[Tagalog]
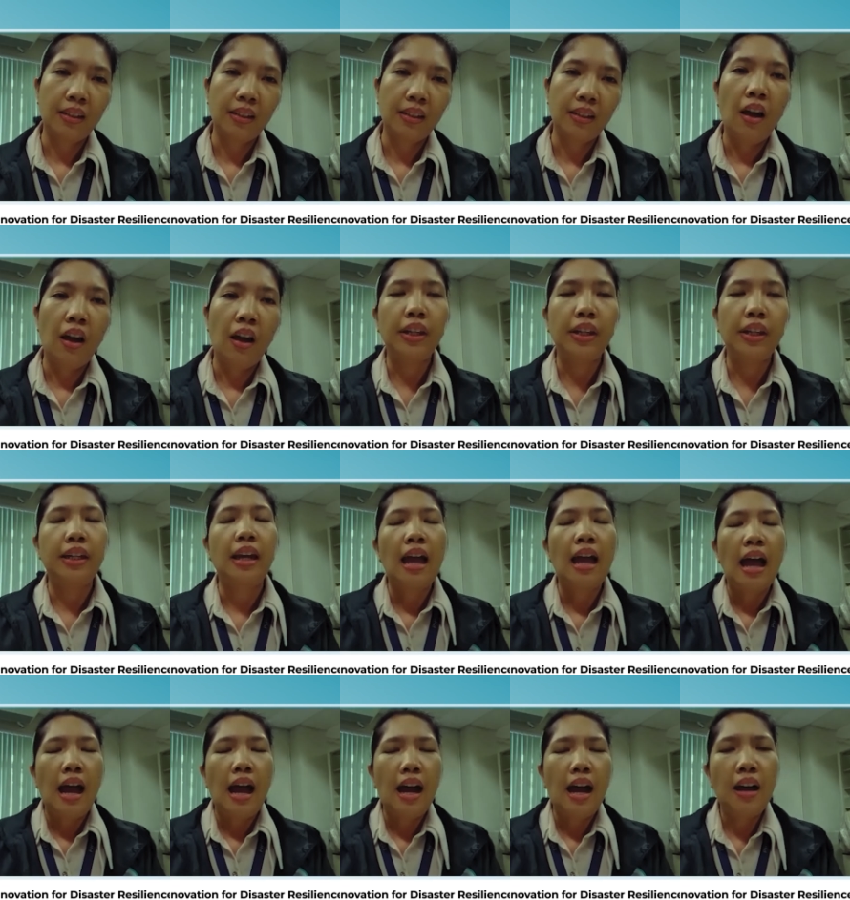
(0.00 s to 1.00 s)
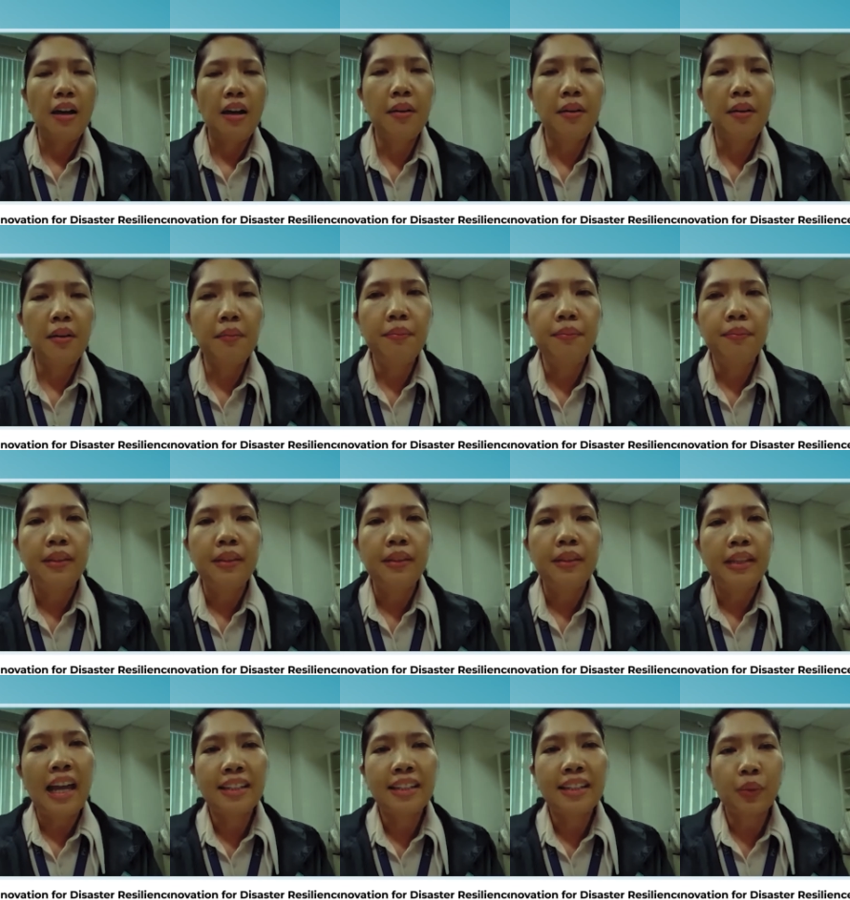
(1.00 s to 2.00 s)
Okay. Um,
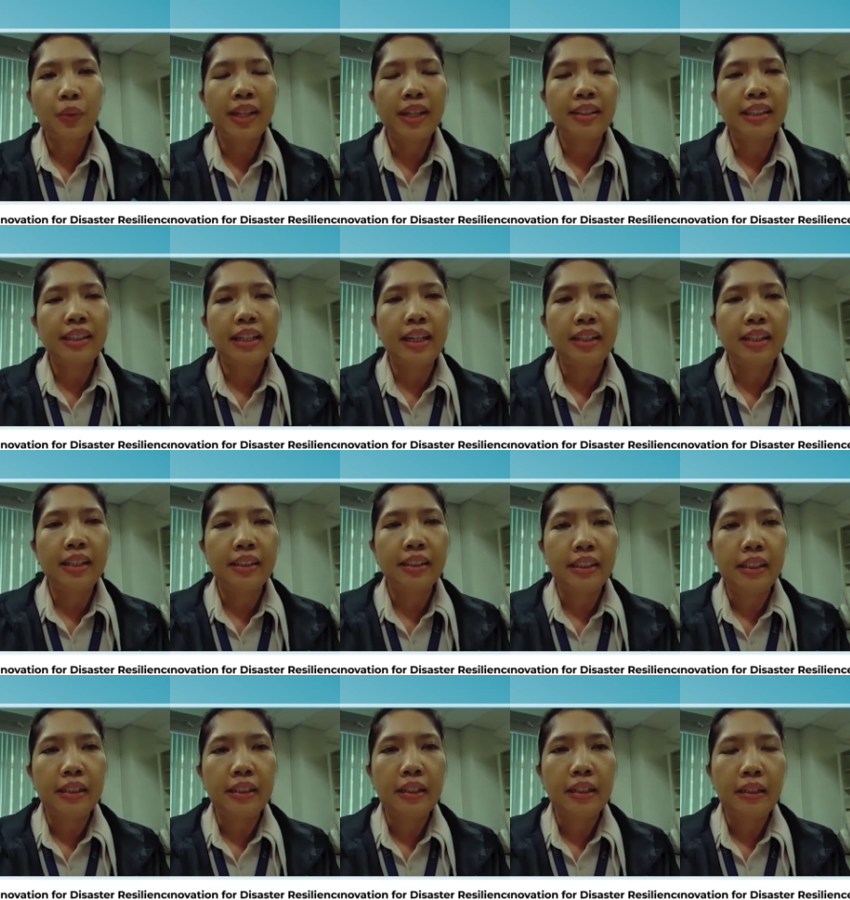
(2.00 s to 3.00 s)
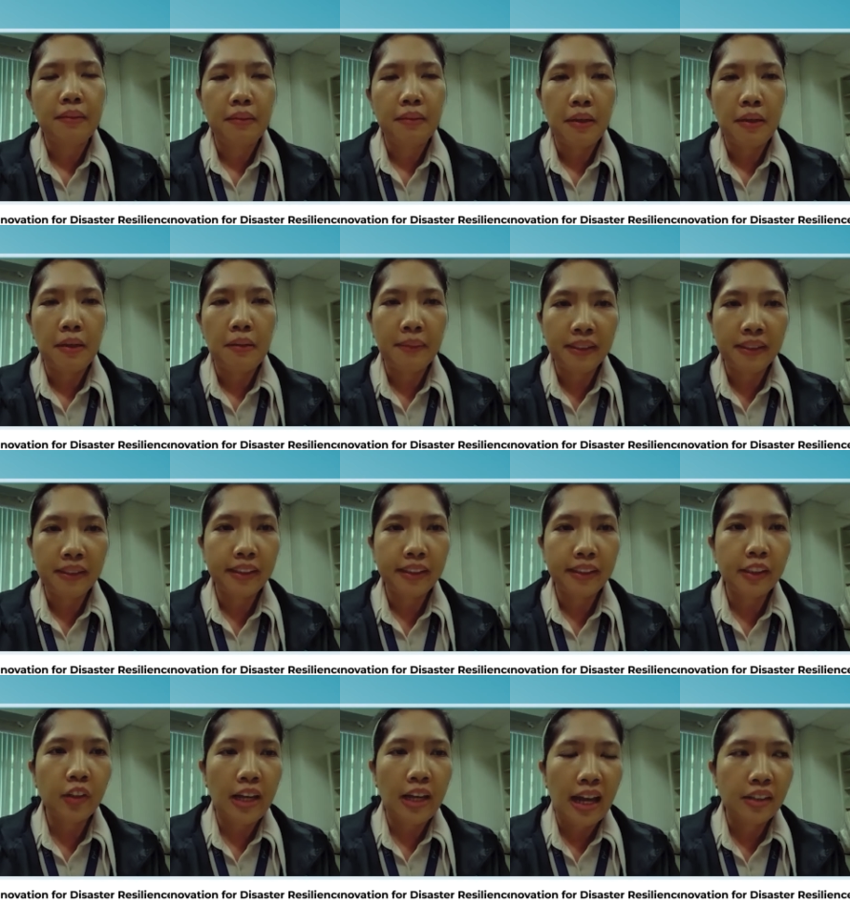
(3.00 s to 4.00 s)
last 2019, uh, ah, banggitin
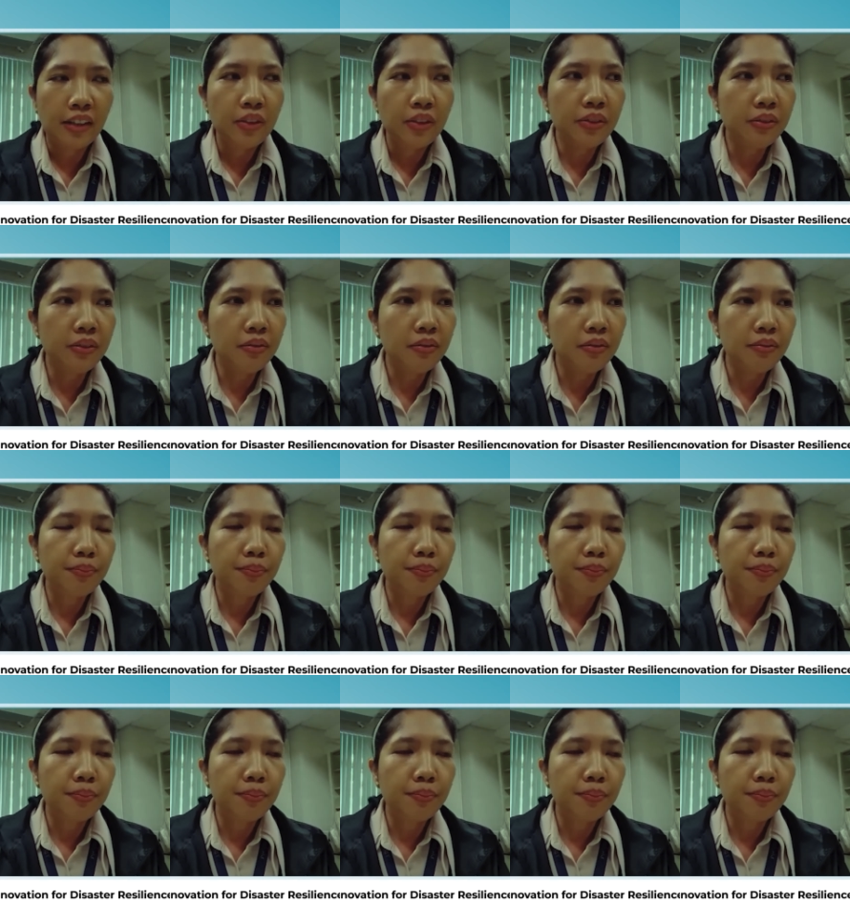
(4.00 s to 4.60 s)
ko lang, nung